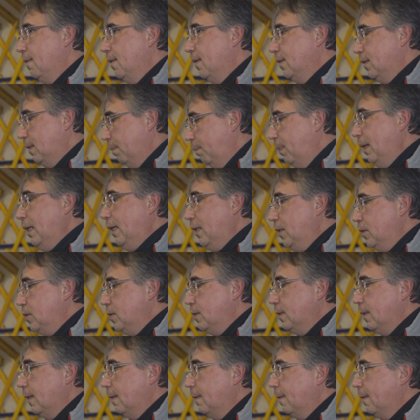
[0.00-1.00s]
Это
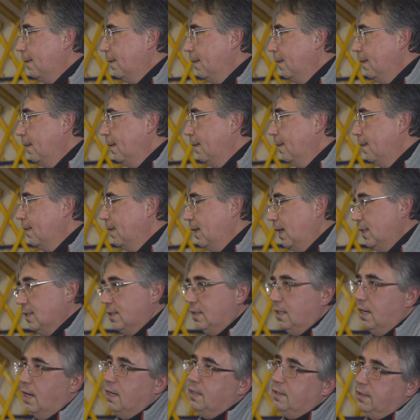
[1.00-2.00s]
прилично. А
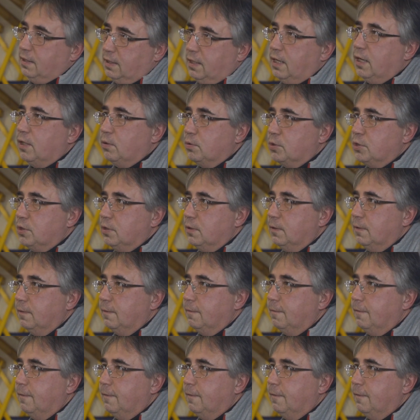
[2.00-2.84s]
скальник хороший